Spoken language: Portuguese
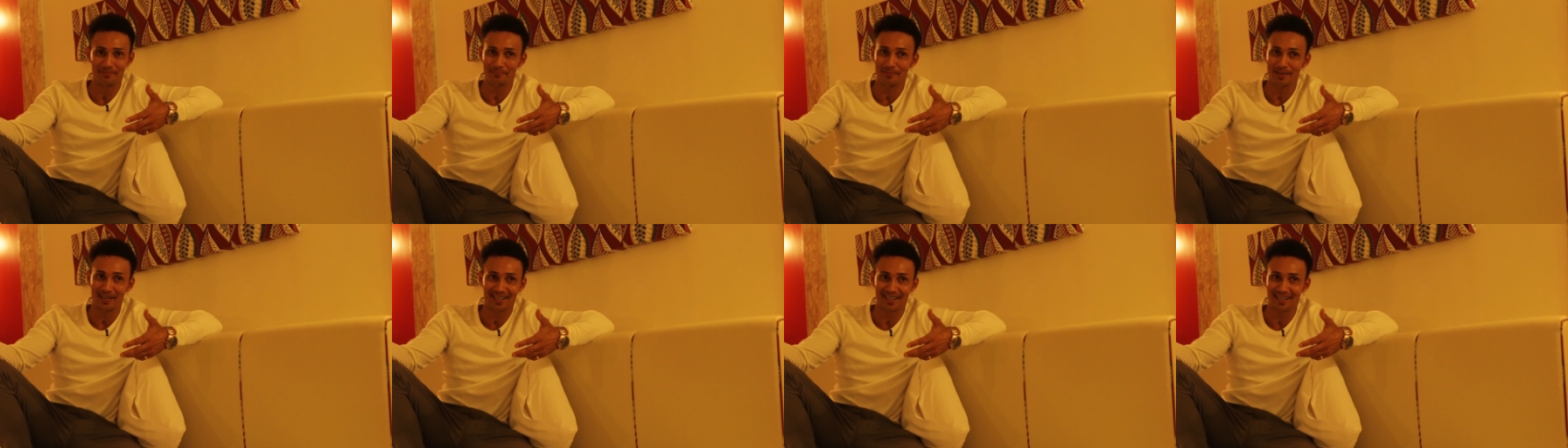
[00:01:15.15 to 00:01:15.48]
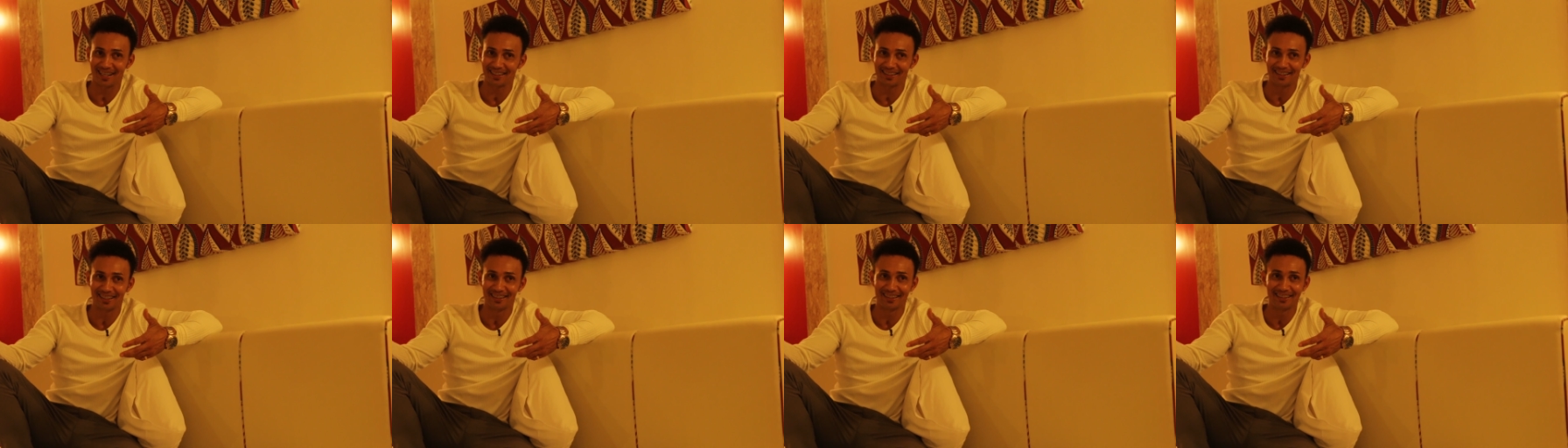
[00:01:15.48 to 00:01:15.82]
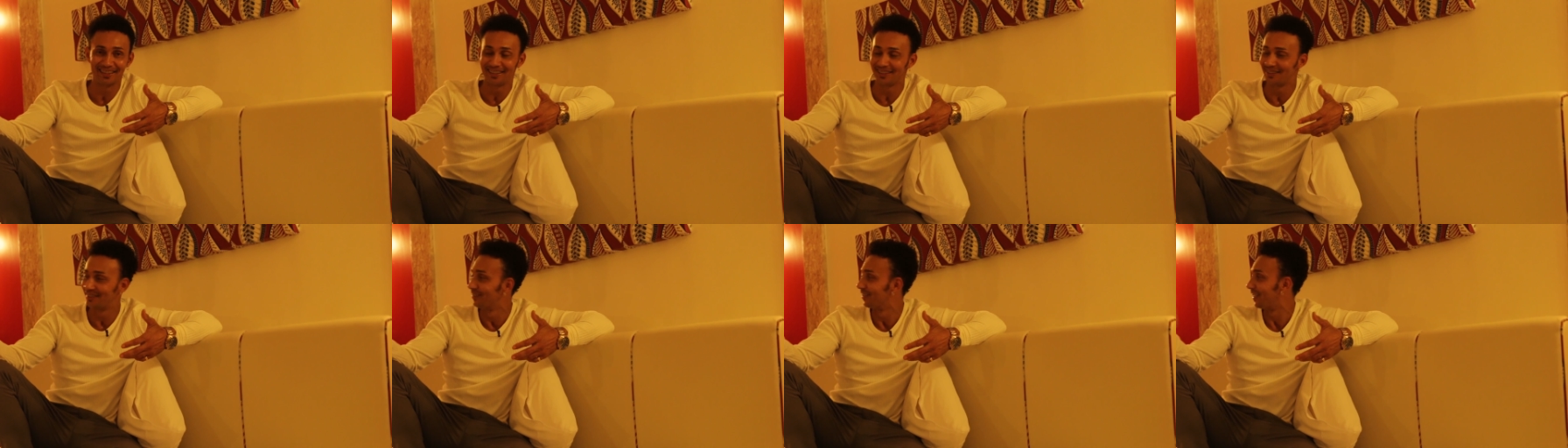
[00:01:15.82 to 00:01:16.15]
a parada
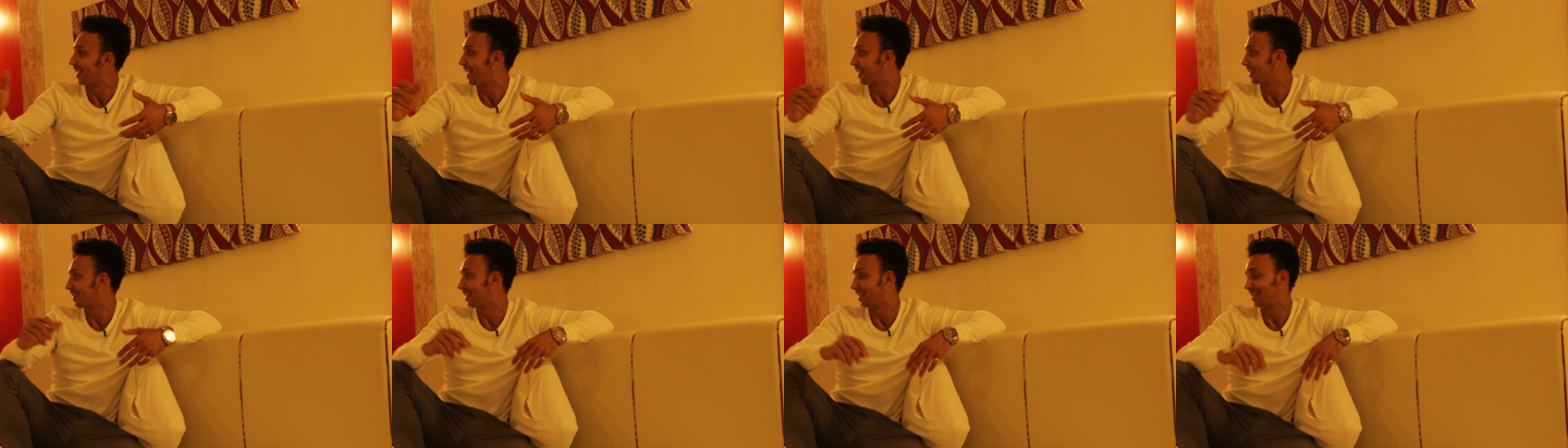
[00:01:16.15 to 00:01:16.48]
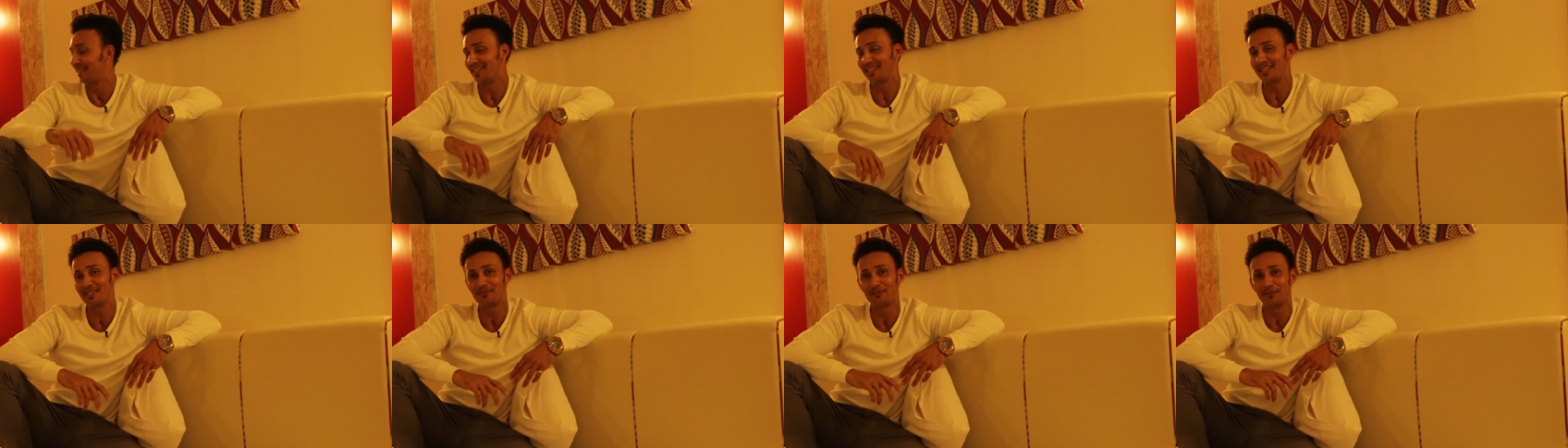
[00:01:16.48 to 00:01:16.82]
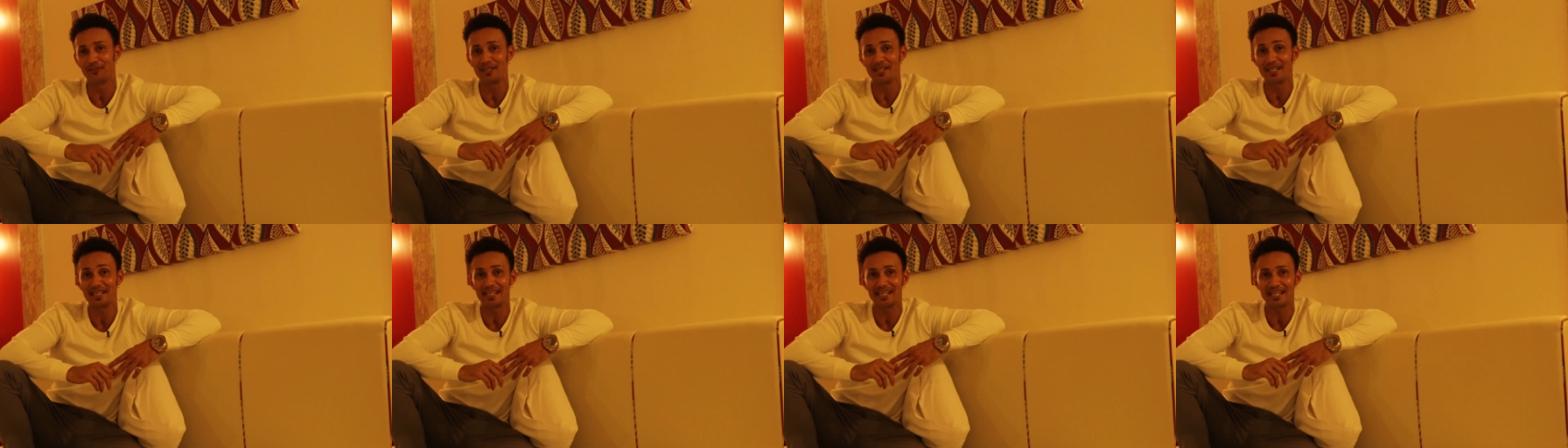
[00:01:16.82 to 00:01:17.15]
ali, do lado ali,
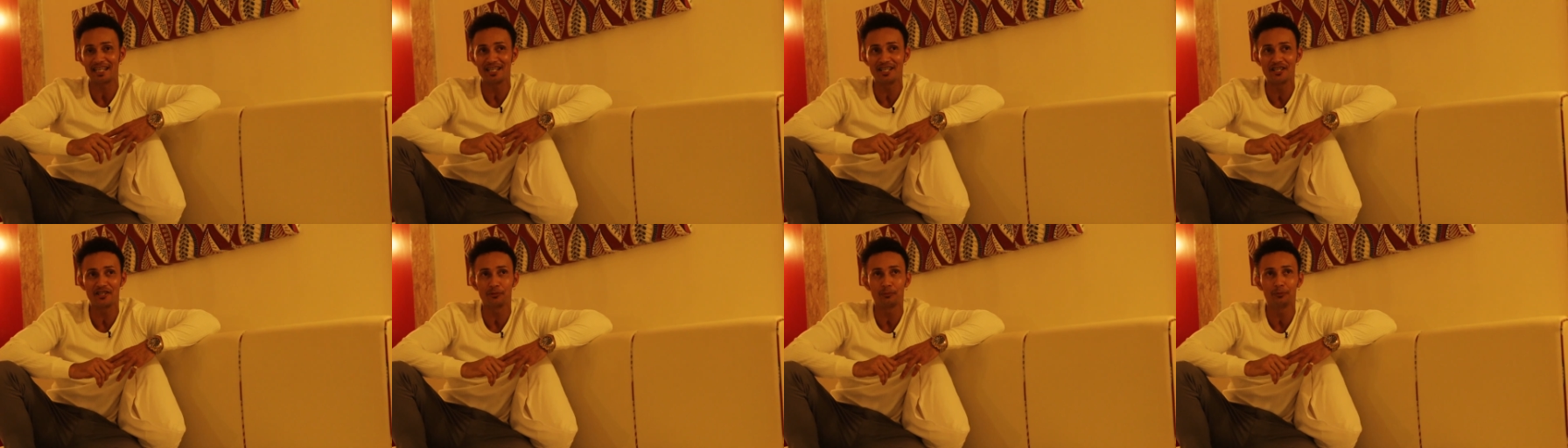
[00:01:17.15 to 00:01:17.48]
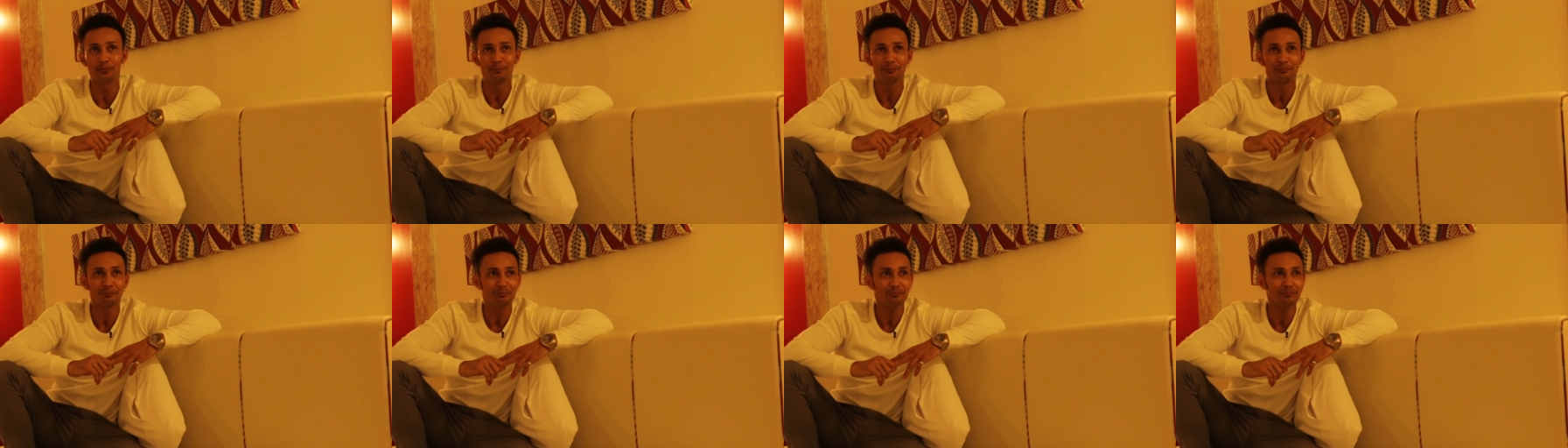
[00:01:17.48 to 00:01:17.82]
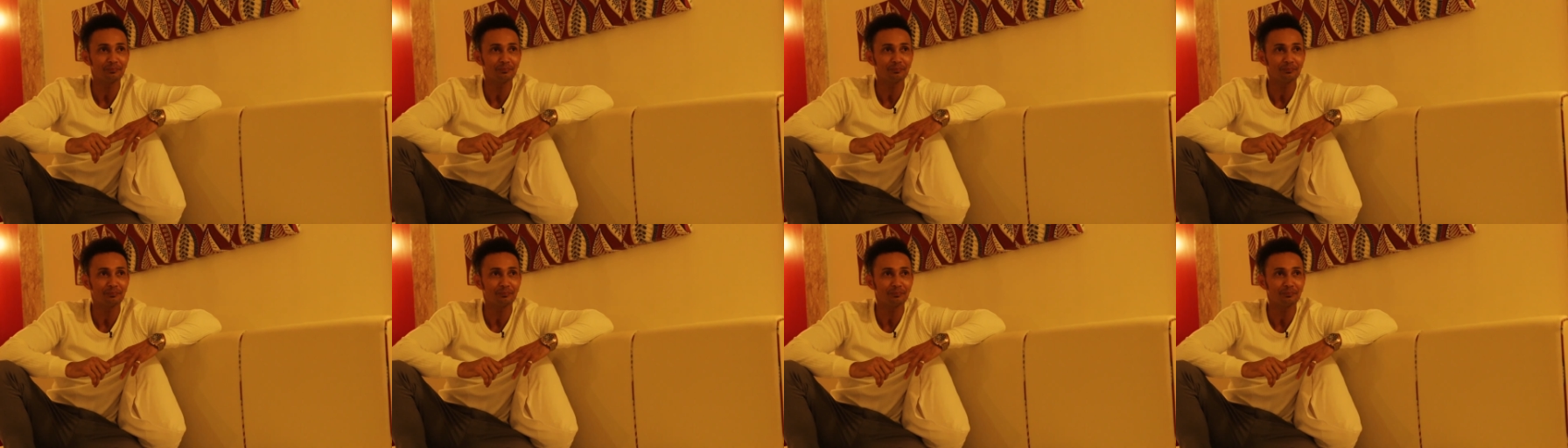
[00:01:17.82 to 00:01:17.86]
voyeurismo,